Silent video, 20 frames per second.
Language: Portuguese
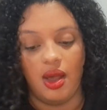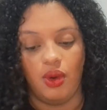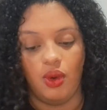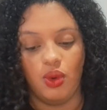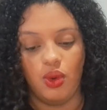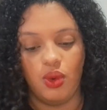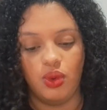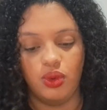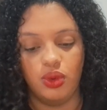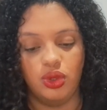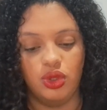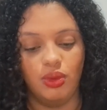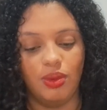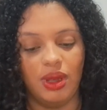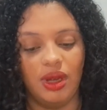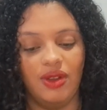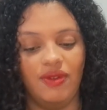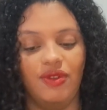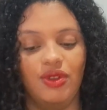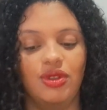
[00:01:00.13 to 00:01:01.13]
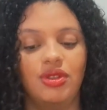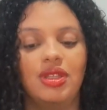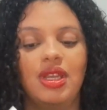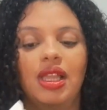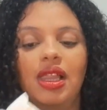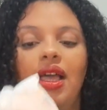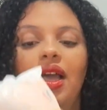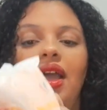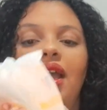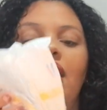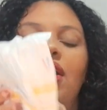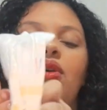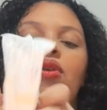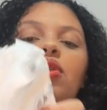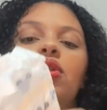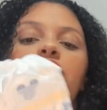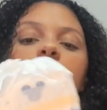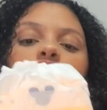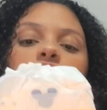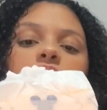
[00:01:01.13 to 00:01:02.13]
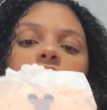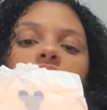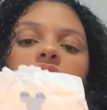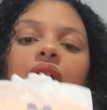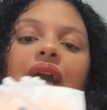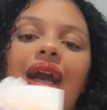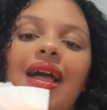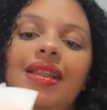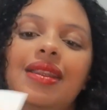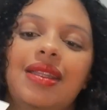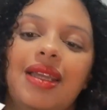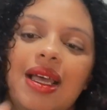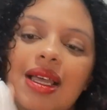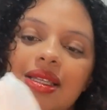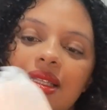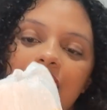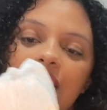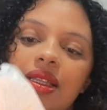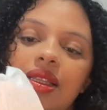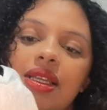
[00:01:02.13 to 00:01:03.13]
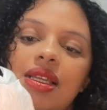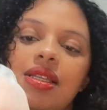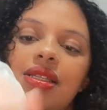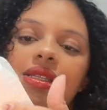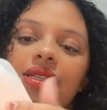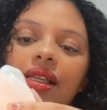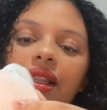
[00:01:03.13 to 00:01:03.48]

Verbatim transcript: O custo-benefício dela é ótima. Atrás ela tem esse